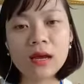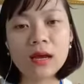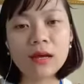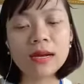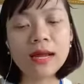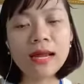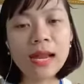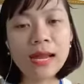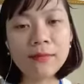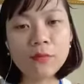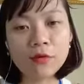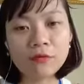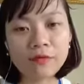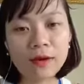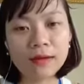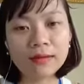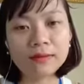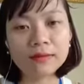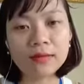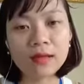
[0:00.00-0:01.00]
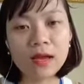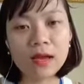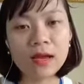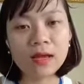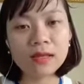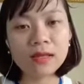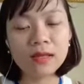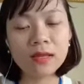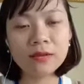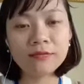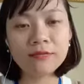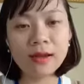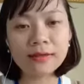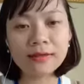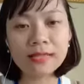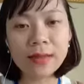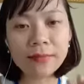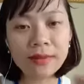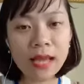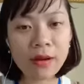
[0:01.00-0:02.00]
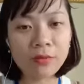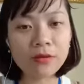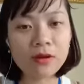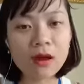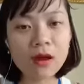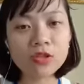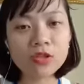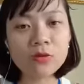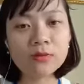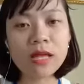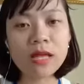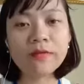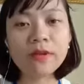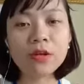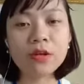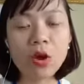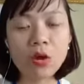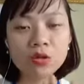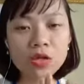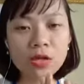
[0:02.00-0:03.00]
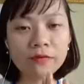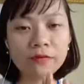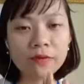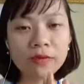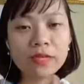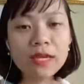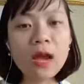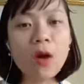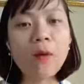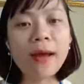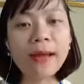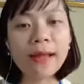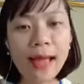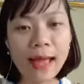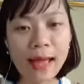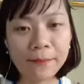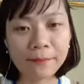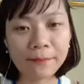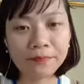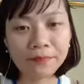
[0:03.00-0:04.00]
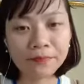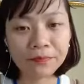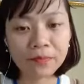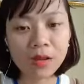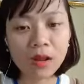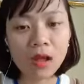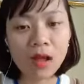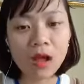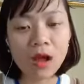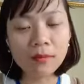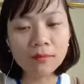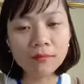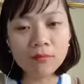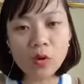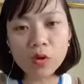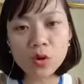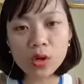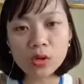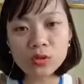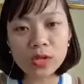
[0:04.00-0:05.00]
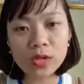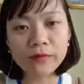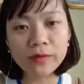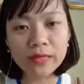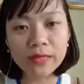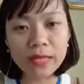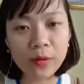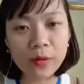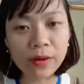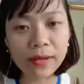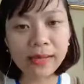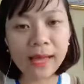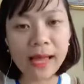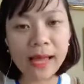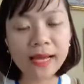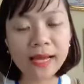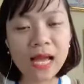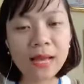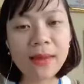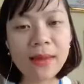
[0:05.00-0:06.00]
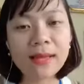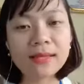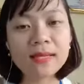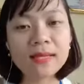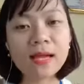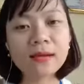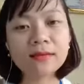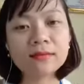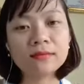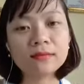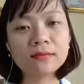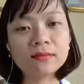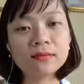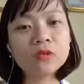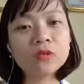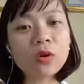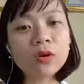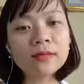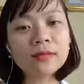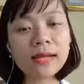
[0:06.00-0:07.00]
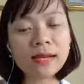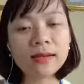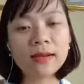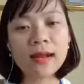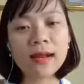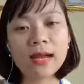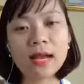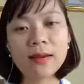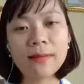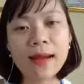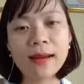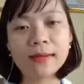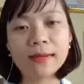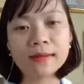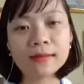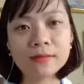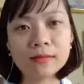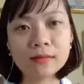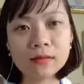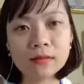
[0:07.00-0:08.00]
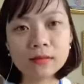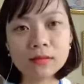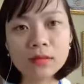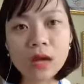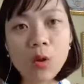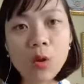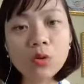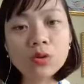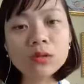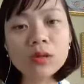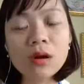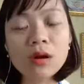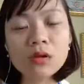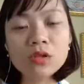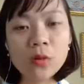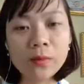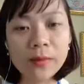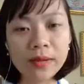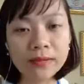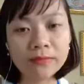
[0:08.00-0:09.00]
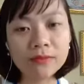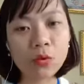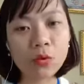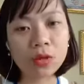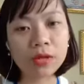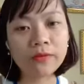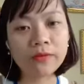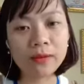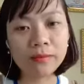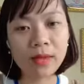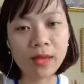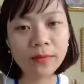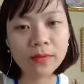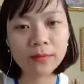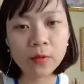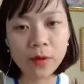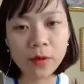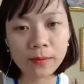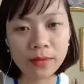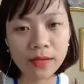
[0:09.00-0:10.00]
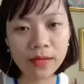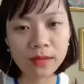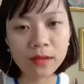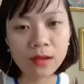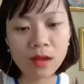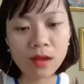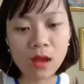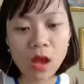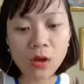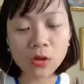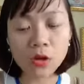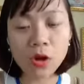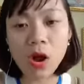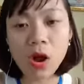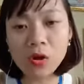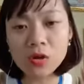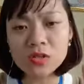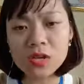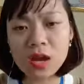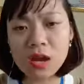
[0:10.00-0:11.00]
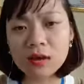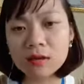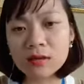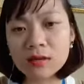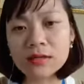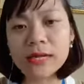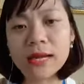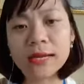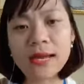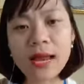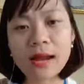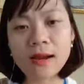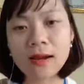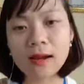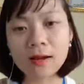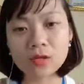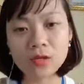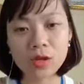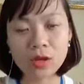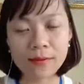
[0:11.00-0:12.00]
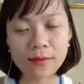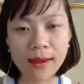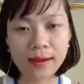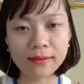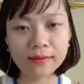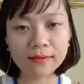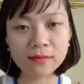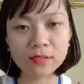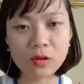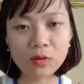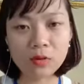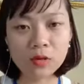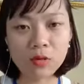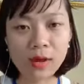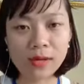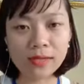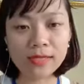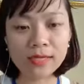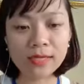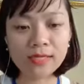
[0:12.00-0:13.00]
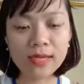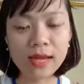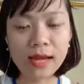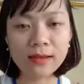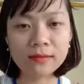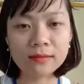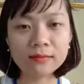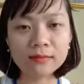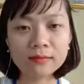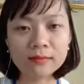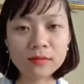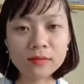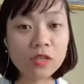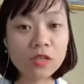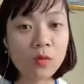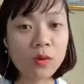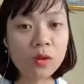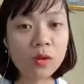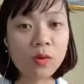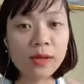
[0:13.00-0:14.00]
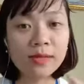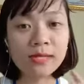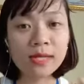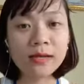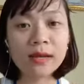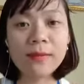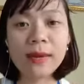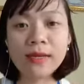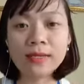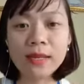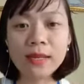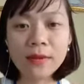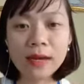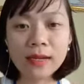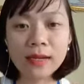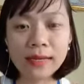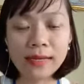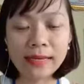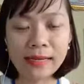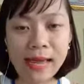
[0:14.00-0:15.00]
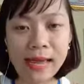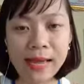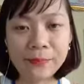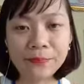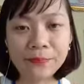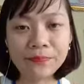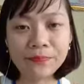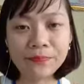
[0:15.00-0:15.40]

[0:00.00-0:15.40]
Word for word: Đấy là một phần. Nhưng phần tiếp theo nữa, chúng ta phải nói chuyện với nhiều khách hàng. Muốn nói chuyện với nhiều khách hàng, các bạn gì ạ? Tốt nhất là các bạn đầu tư cho mình một cái phần mềm Inbox FB. Nó hỗ trợ cực kỳ đắc lực cho các bạn trong cái quá trình gì ạ? Trong cái quá trình các bạn tiếp cận khách hàng.